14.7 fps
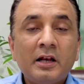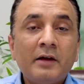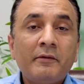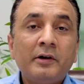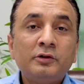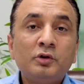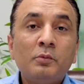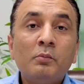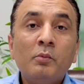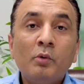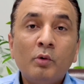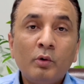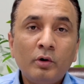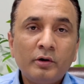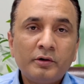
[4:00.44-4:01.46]
अलावा जो
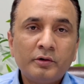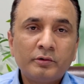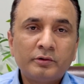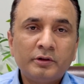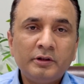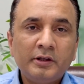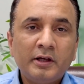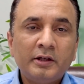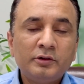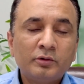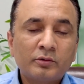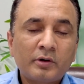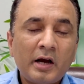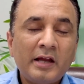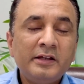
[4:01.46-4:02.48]
मोल्ड्स होती हैं जो
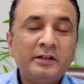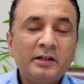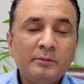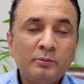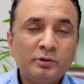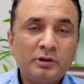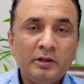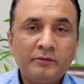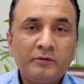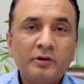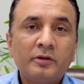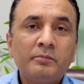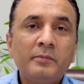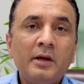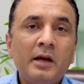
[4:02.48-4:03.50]
काई की मुख्तलिफ
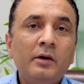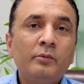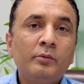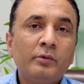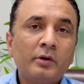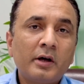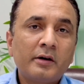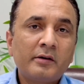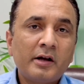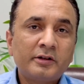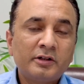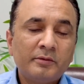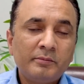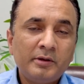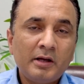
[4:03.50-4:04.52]
किस्में हैं उनका
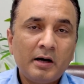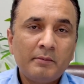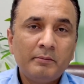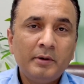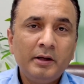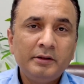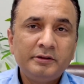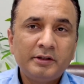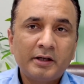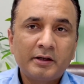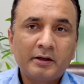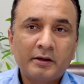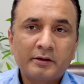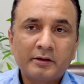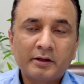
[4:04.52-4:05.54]
रिएक्शन भी हम चेक
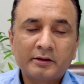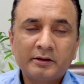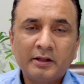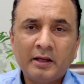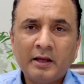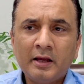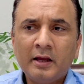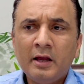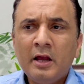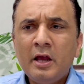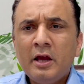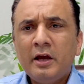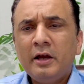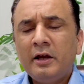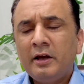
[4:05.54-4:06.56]
कर सकते हैं
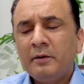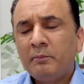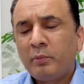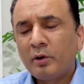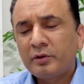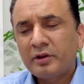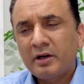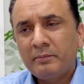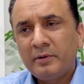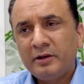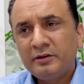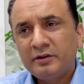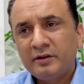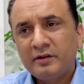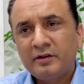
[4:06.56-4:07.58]
बहुत सारे
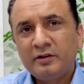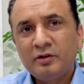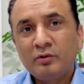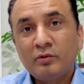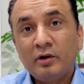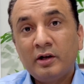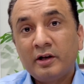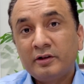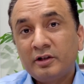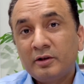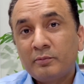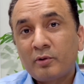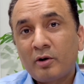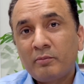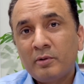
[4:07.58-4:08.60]
पेशेंट्स जिनको एलर्जिक
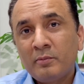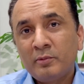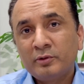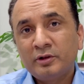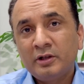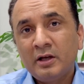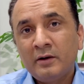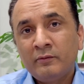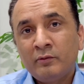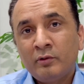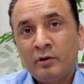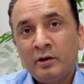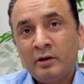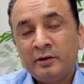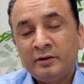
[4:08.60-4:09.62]
प्रॉब्लम होती है
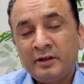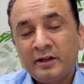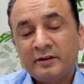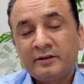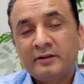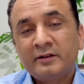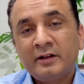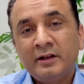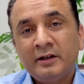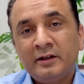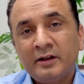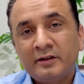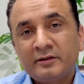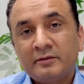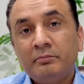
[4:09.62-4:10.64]
वो डस्ट से
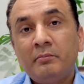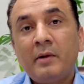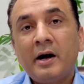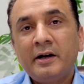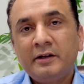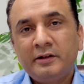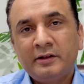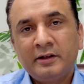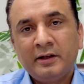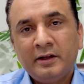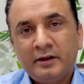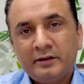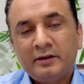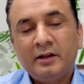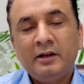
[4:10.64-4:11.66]
डस्ट माइट
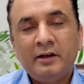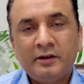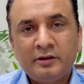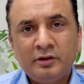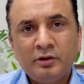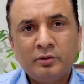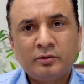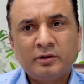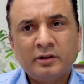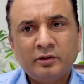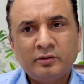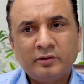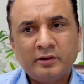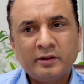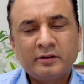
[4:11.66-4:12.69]
से एलर्जी होती है
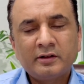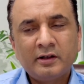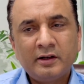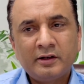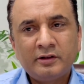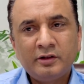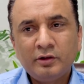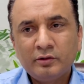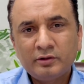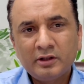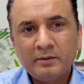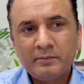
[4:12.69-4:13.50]
जो डस्ट एलर्जी होती है